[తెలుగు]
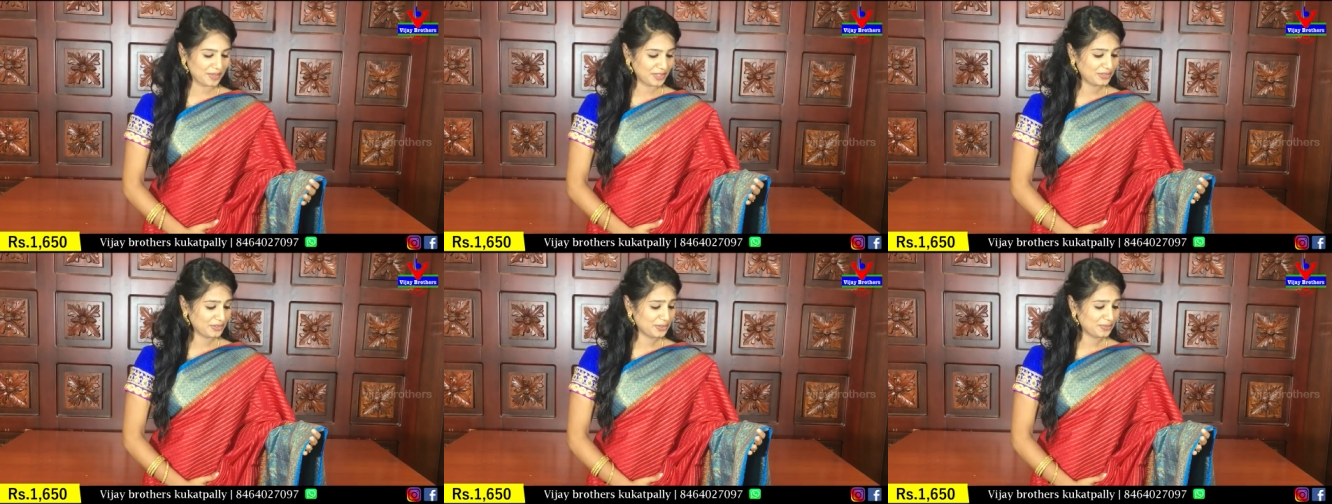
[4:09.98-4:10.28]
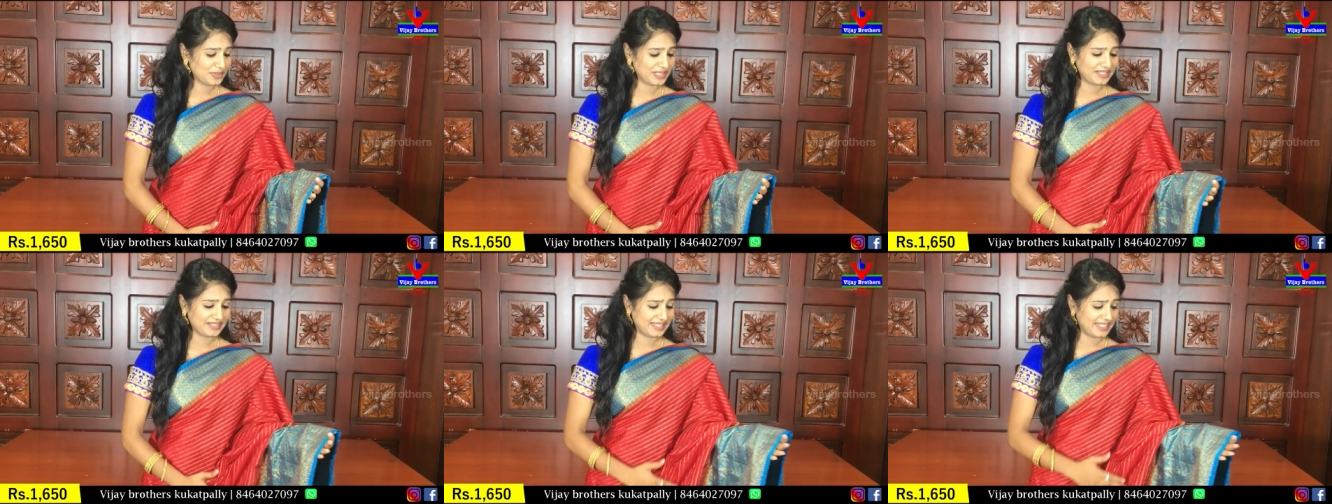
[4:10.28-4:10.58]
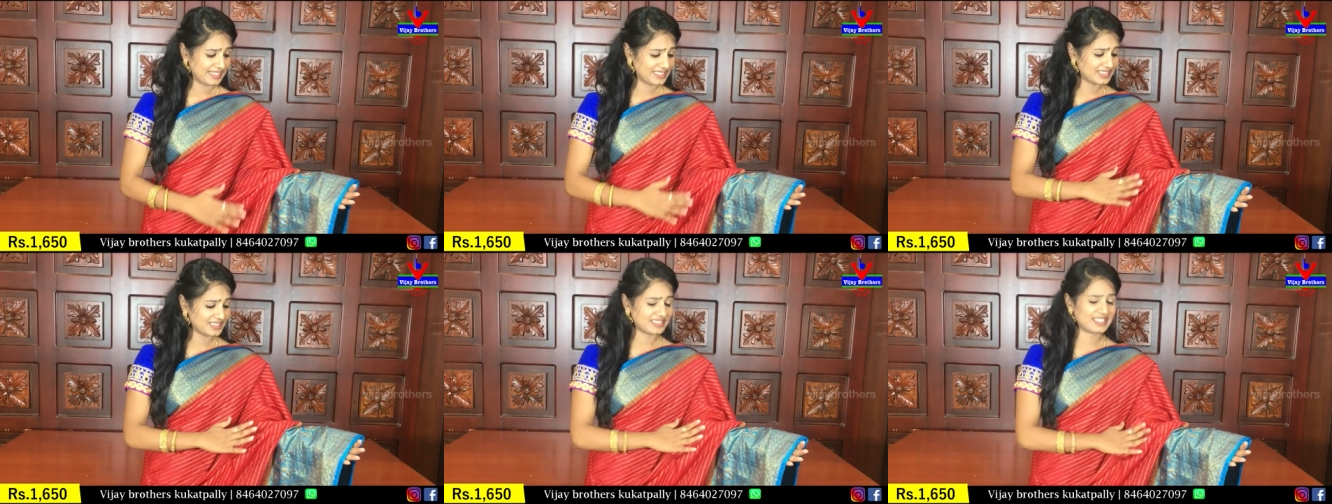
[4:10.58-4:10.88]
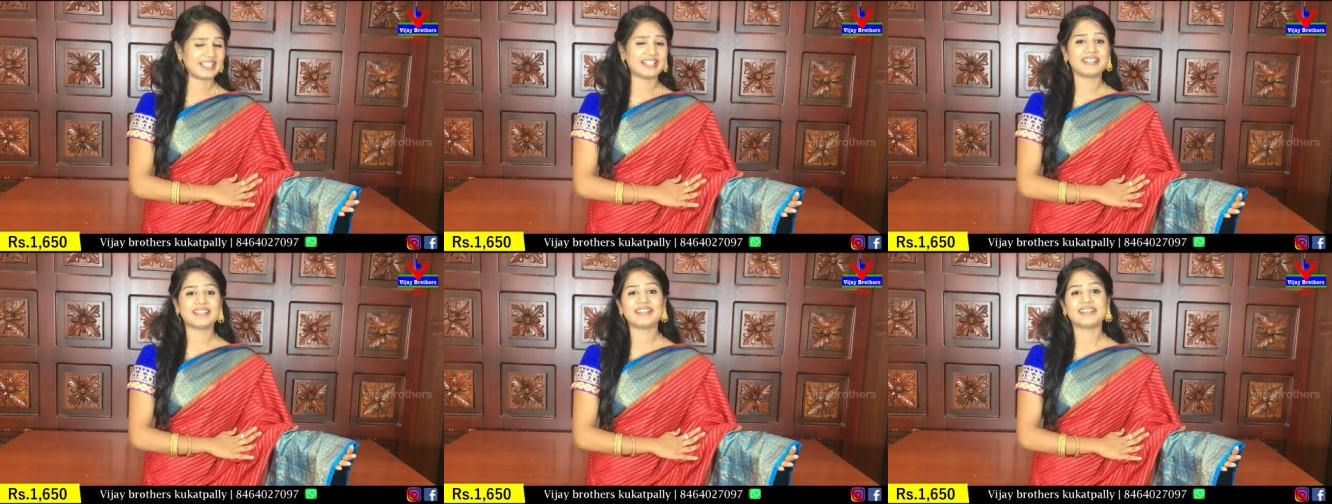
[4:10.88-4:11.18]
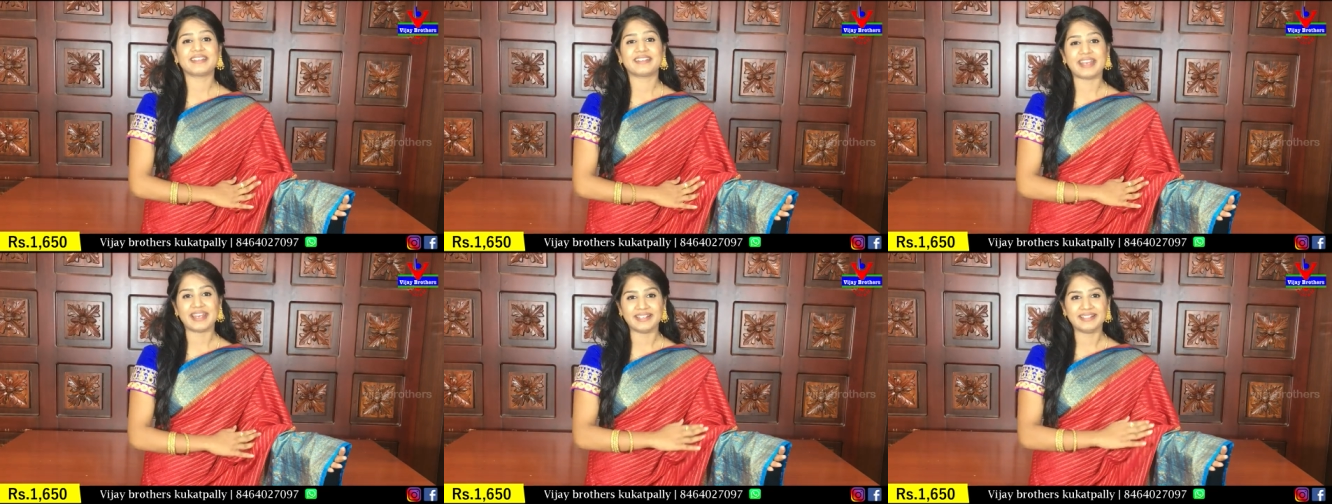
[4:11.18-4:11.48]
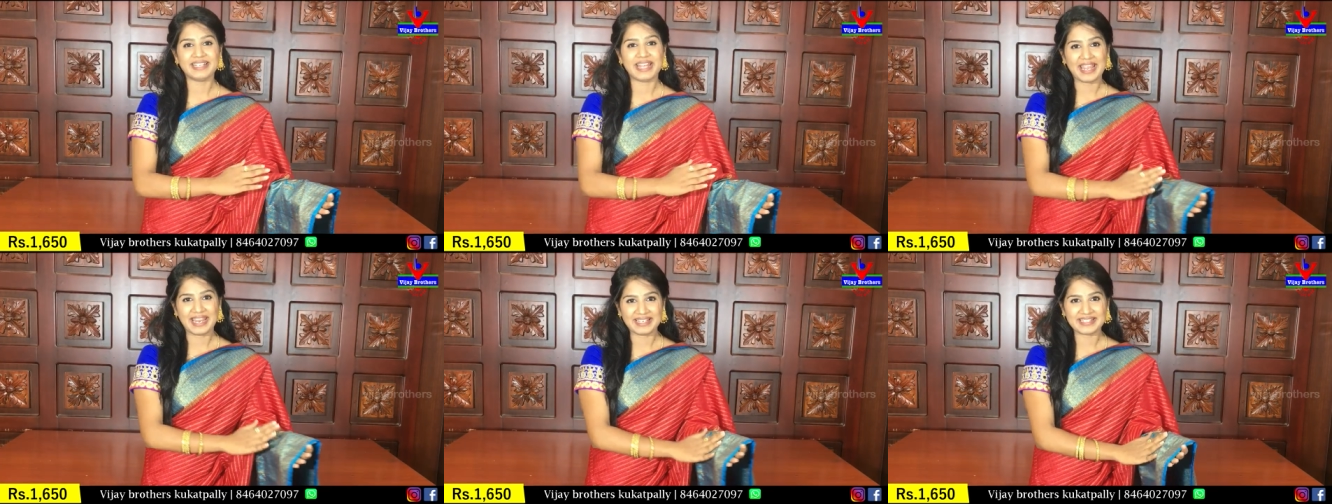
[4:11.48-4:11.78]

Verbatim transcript: కమింగ్ టు మన నెక్స్ట్ కలర్ రెడ్